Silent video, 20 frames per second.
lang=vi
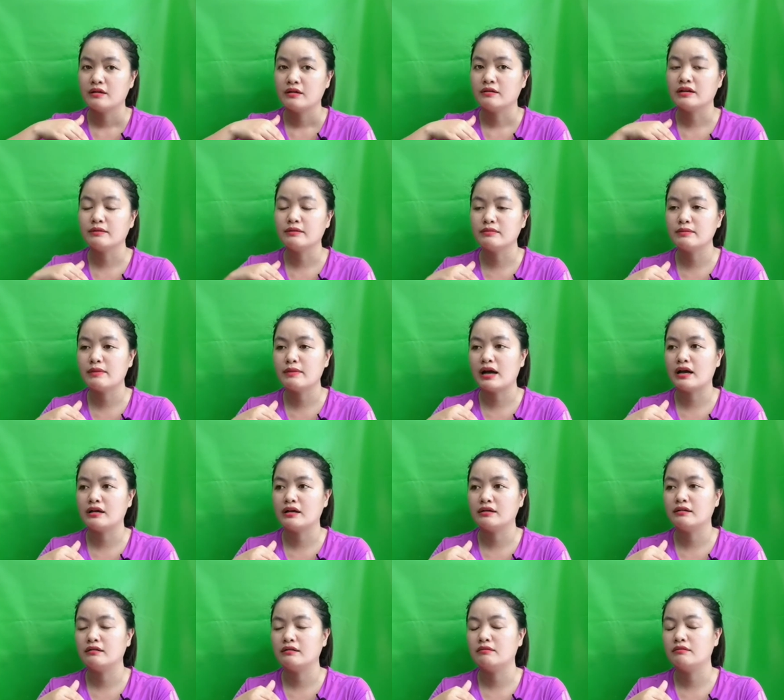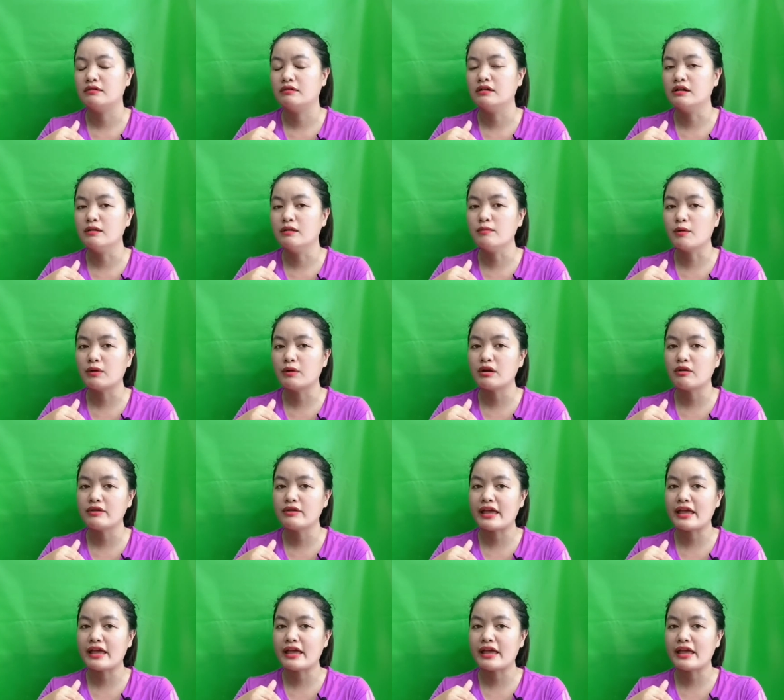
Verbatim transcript: nhưng mà lựa một cái đôi